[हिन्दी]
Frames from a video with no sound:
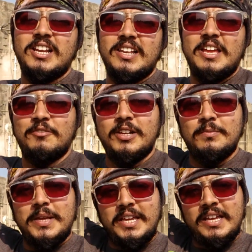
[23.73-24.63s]
चैनल लिंक
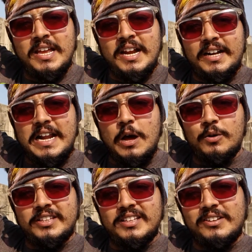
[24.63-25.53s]
विल बी
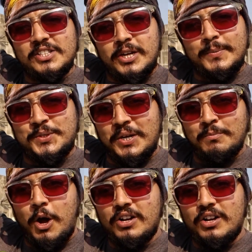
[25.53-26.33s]
डाउन इन द डिस्क्रिप्शन